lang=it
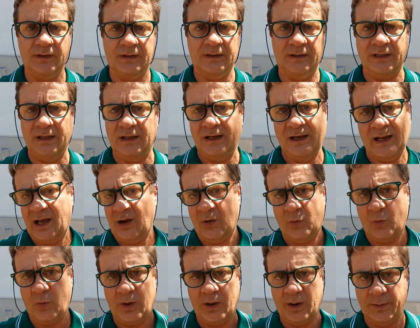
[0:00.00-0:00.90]

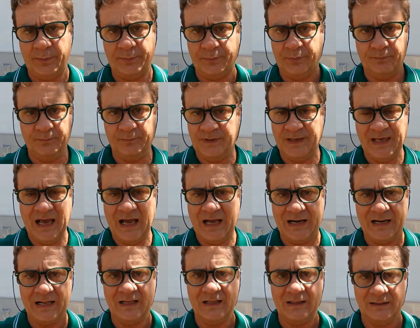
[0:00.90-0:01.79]
dell'acqua
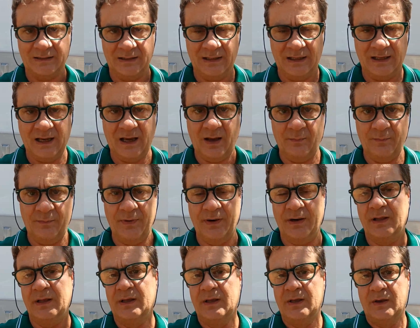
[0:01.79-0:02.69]
chiara del
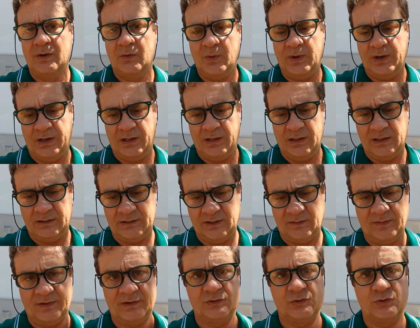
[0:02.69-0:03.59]
camper quindi
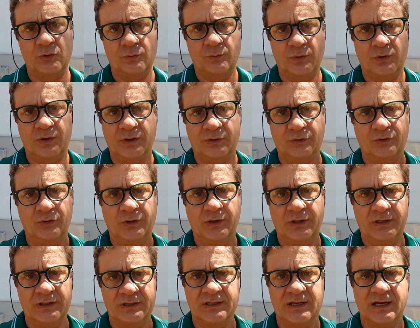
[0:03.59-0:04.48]
attraverso il
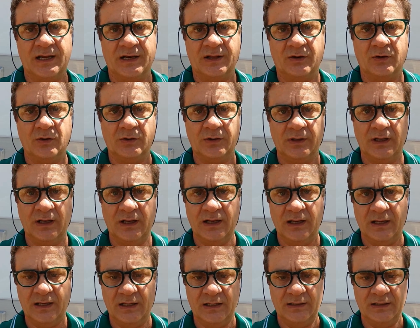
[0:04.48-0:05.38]
bocchettone di scarico
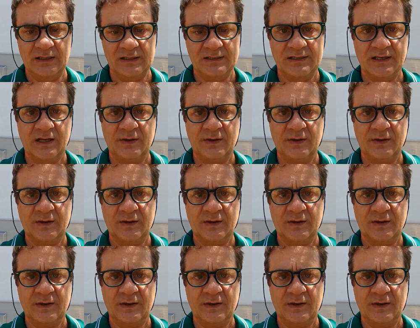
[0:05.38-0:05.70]
del, del